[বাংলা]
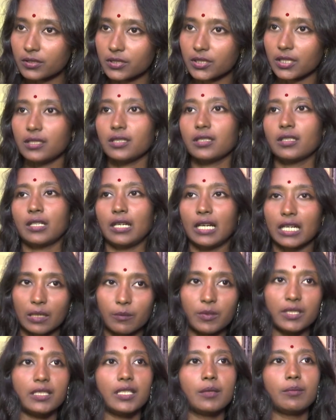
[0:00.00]
হচ্ছে
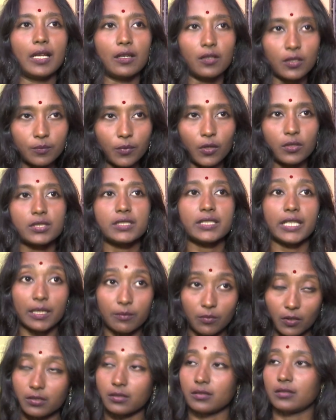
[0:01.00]
আগামী দিনে ব্যালট বক্সে
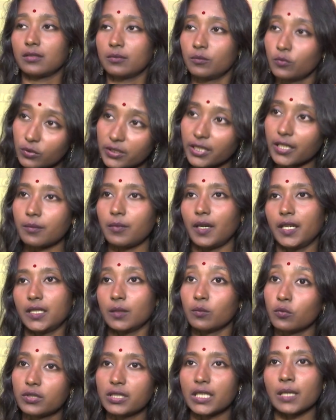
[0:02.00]
এবং বুথের বাইরে
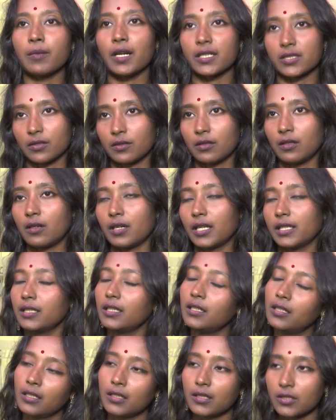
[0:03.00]
বুথকে বাঁচানোর লড়াইয়ে
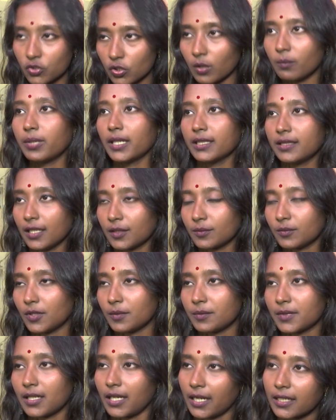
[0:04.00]
সবাই থাকবো
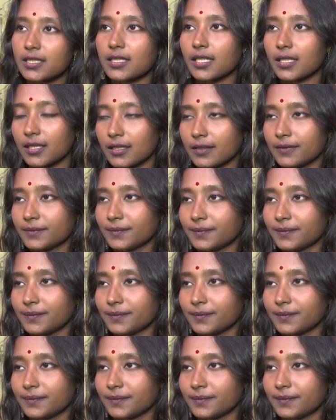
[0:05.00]
আমরা একসাথে